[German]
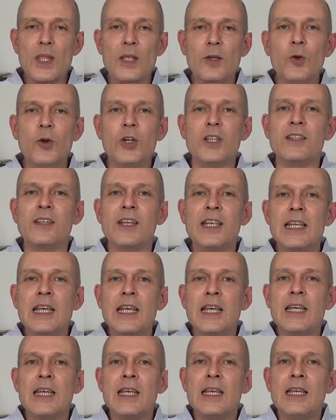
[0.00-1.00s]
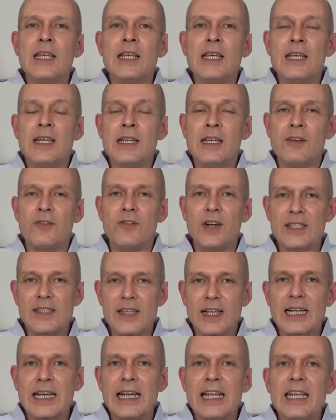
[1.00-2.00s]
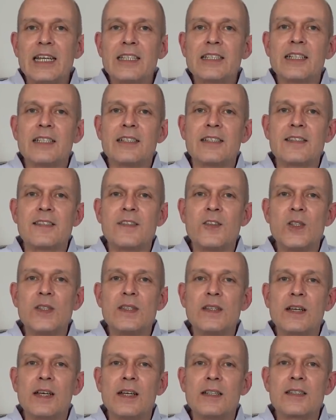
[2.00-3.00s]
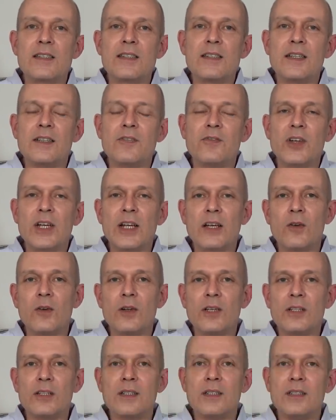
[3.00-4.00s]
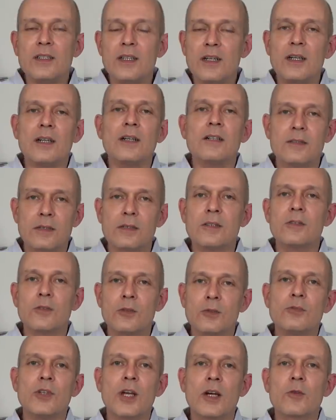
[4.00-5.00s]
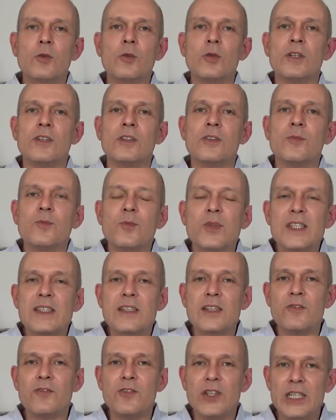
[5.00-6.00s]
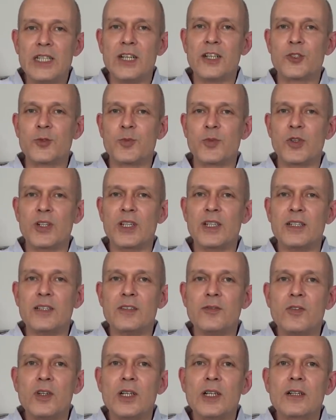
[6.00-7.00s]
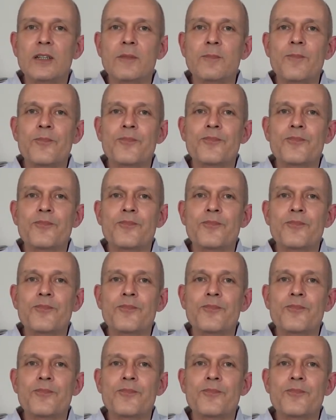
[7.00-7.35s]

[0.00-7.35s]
Gut, was erklärt jetzt diese ganzen Entwicklungen, die ja, äh, ja gut, ein bisschen widersprüchlich wirken?